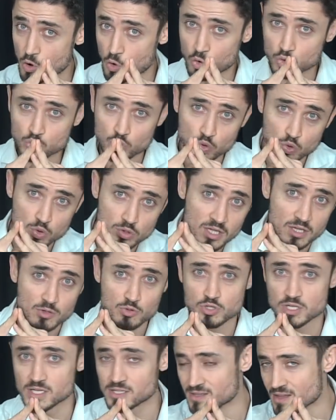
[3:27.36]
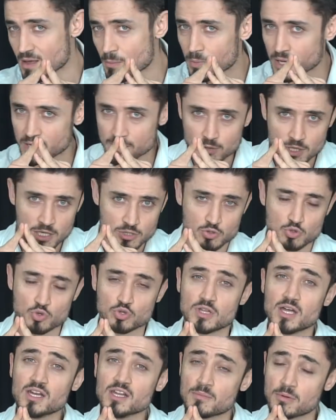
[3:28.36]
o duygular üzerinden
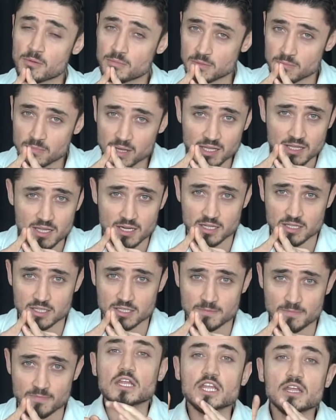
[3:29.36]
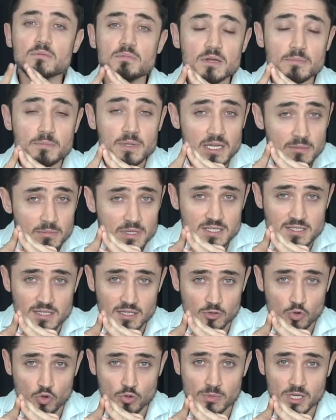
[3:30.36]
manipülasyonlar yapabilmek gerekir. İyi bir bilim
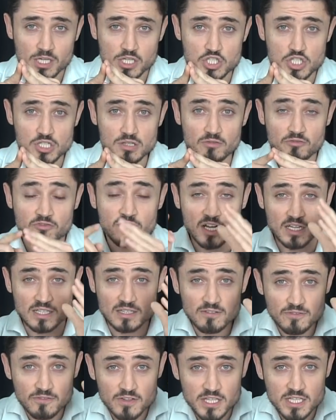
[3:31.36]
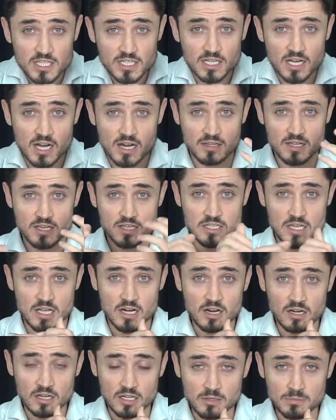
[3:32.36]
insanı olmak için farklı fikirlerden
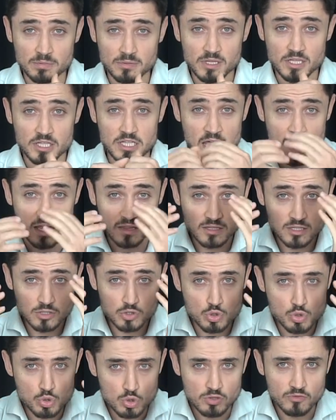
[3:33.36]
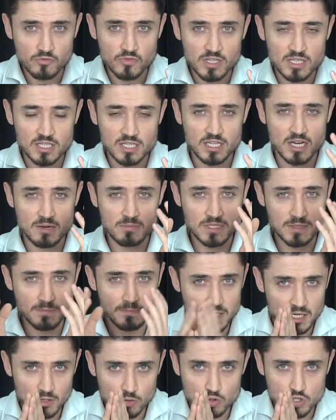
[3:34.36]
yararlanıp kendi çürük fikirlerimizi
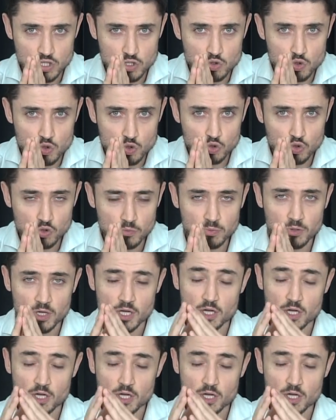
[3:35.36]
bir an önce çürütüp